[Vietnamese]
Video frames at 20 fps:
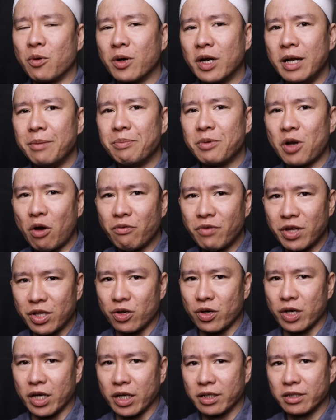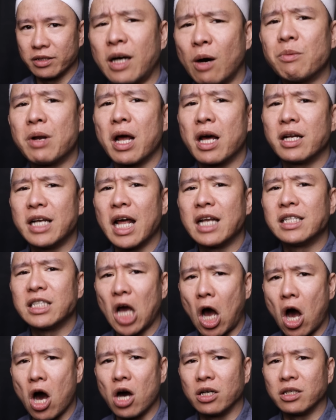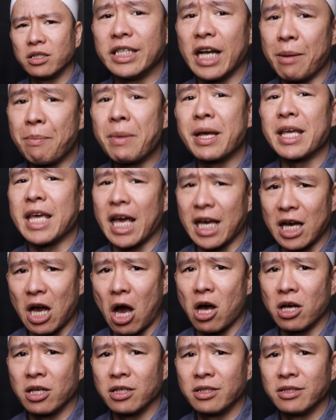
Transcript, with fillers: một clip nói về chuyện không nên đánh con để mà dạy con.